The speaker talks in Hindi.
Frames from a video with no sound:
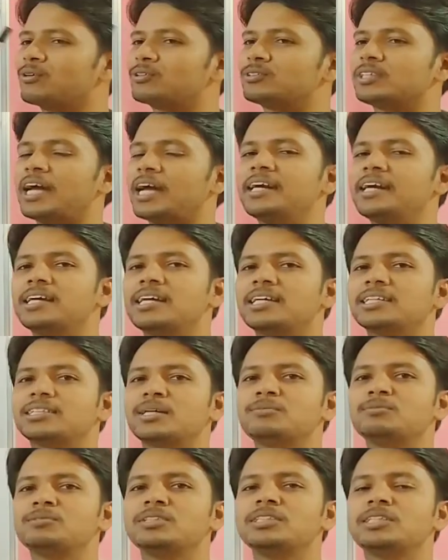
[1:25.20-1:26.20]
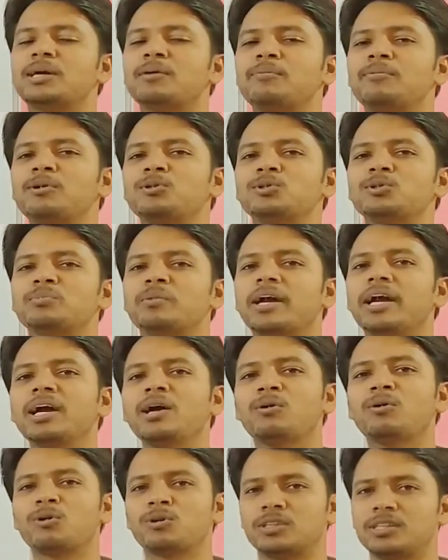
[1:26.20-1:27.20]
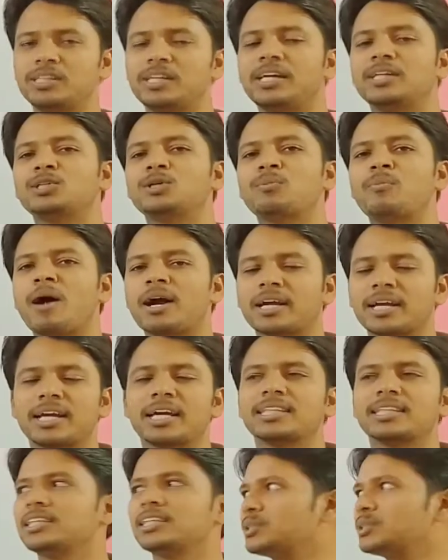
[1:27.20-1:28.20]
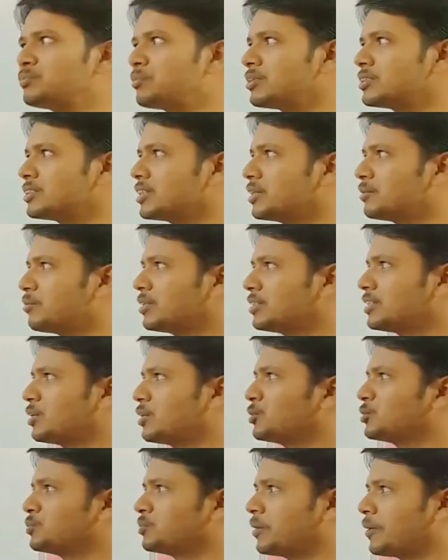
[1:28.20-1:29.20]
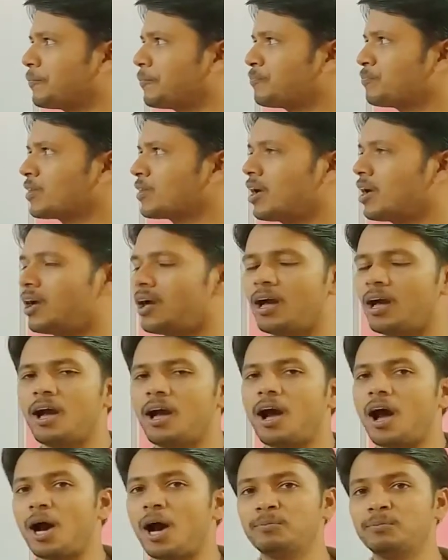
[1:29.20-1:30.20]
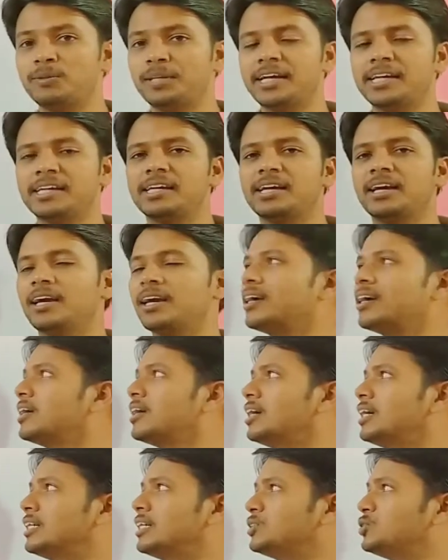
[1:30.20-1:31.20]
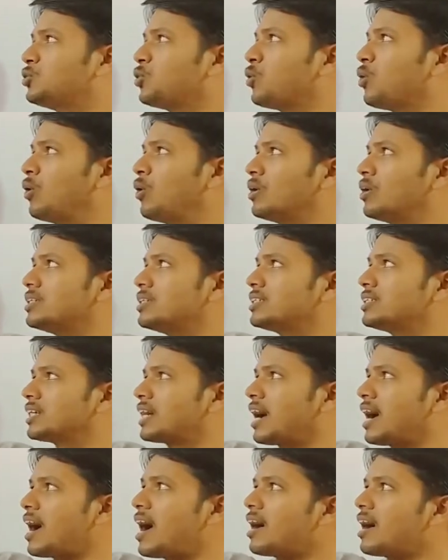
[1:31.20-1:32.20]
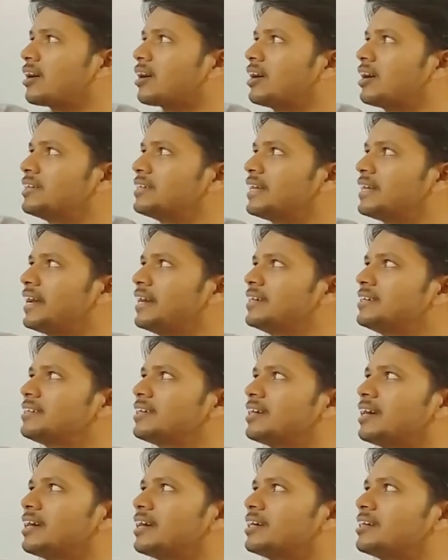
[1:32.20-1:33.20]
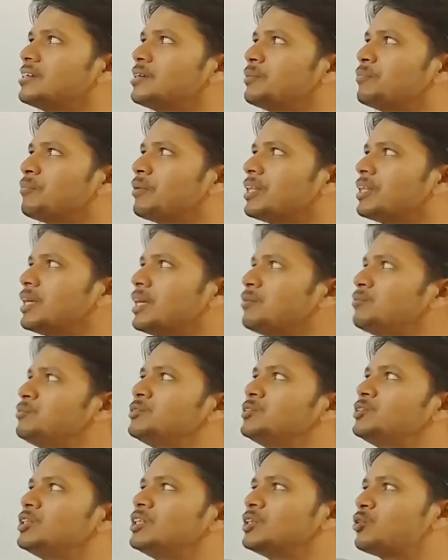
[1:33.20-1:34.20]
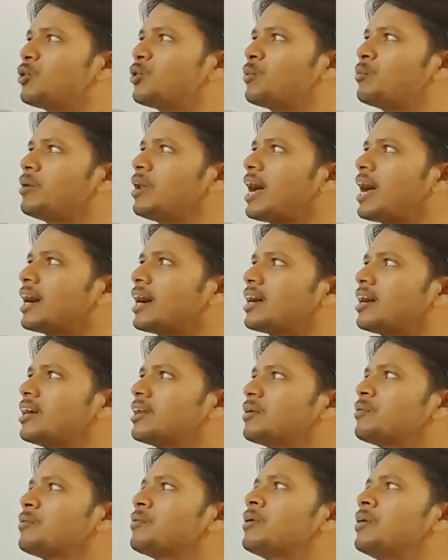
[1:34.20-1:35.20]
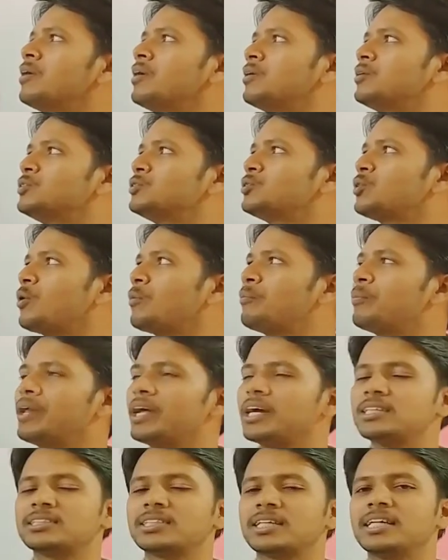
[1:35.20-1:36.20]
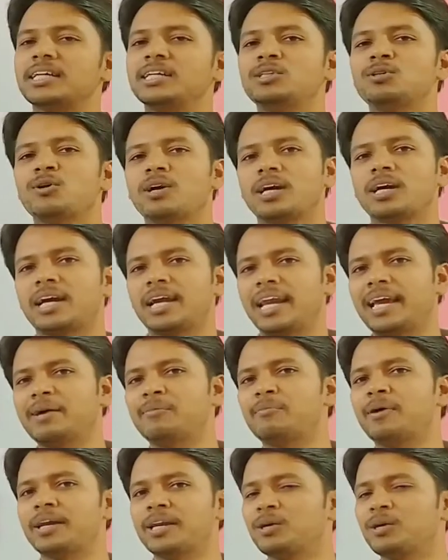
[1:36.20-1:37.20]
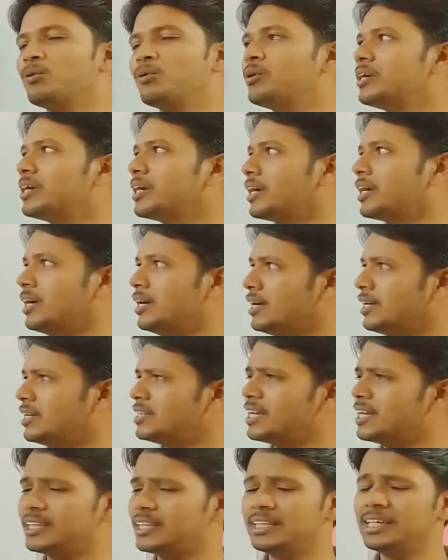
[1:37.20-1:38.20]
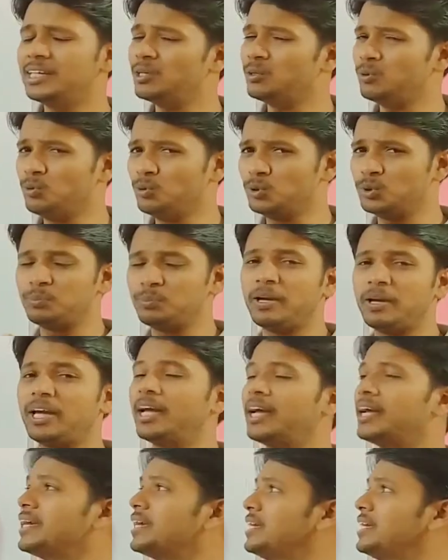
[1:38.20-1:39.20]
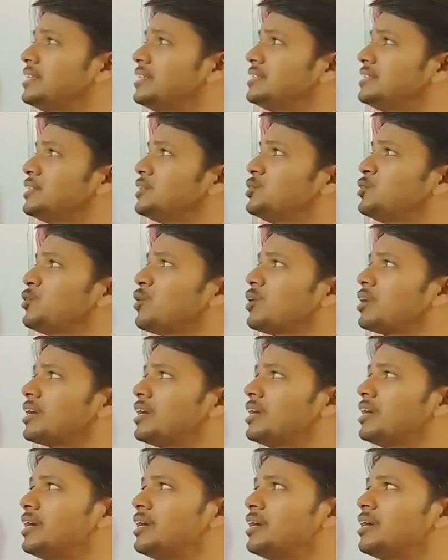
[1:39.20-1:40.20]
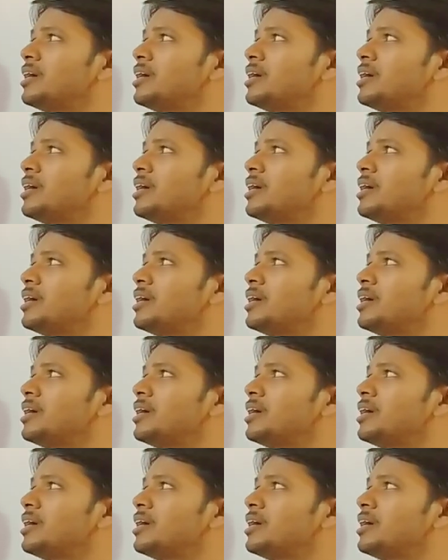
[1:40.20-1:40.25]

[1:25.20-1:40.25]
ऑक्साइड ये सब चीजें भी उसमें होती है जो बाकी का तीस परसेंट बचा उसमें अब देखिए जो इसका कंटेंट है मतलब जिनको मिलाकर जो ब्रिक्स की जो क्ले बनी हुई है यदि उसमें इन चीजों की